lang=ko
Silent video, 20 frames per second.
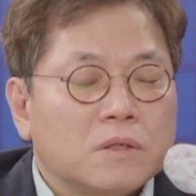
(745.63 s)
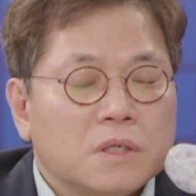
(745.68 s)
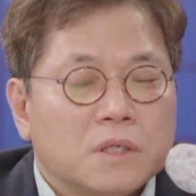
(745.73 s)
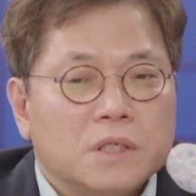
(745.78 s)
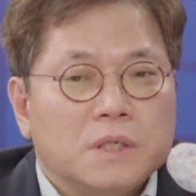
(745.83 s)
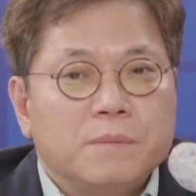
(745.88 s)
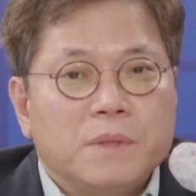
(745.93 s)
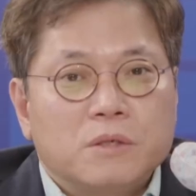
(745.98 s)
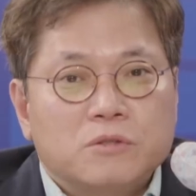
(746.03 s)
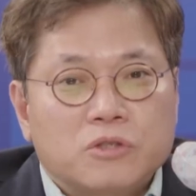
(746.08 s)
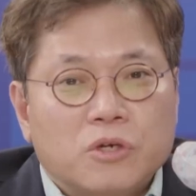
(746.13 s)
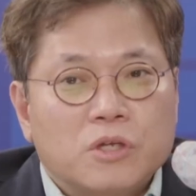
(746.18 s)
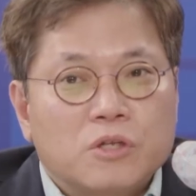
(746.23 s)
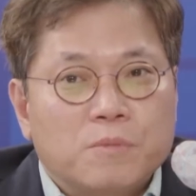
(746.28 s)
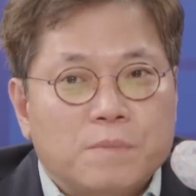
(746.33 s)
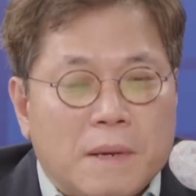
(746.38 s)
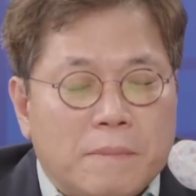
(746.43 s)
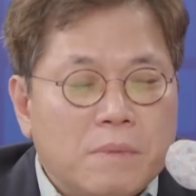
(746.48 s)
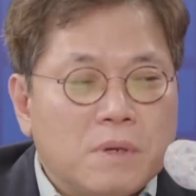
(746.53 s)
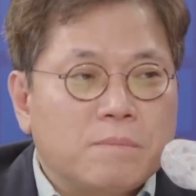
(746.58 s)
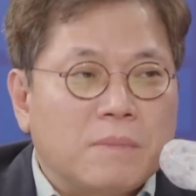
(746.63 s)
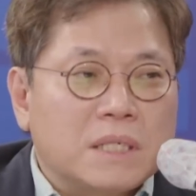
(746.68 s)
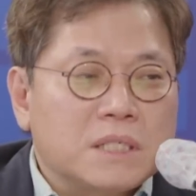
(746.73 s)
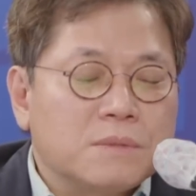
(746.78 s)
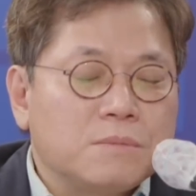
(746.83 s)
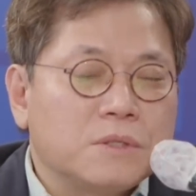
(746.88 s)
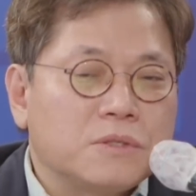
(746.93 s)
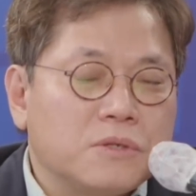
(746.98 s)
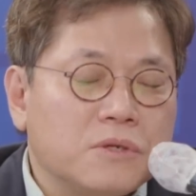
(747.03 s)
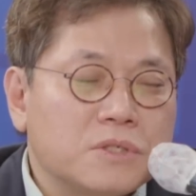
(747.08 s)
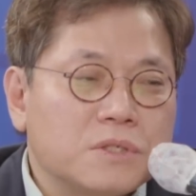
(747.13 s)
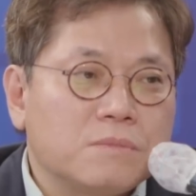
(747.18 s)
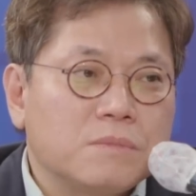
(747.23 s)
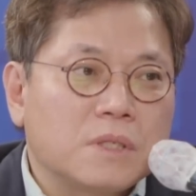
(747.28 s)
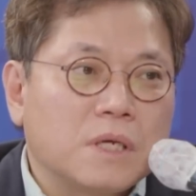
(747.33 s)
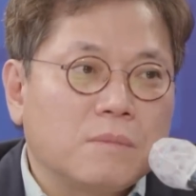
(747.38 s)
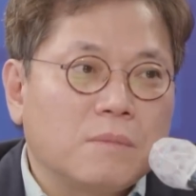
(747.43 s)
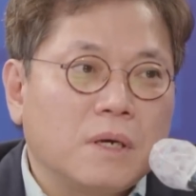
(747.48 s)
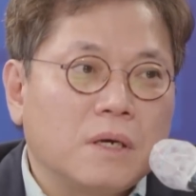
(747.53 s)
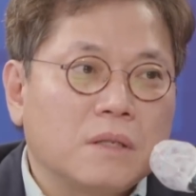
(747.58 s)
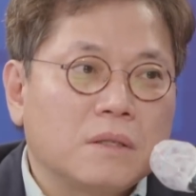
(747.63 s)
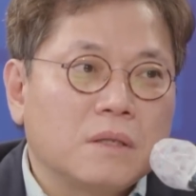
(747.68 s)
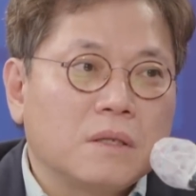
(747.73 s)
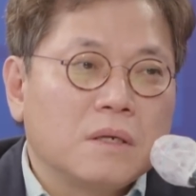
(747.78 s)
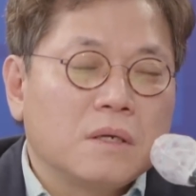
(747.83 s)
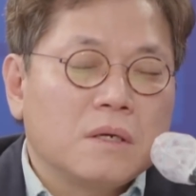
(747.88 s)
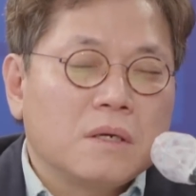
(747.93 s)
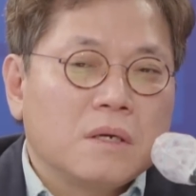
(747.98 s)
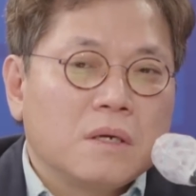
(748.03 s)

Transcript: 이미 저희들 몇 번 말씀을 드렸습니다만 음.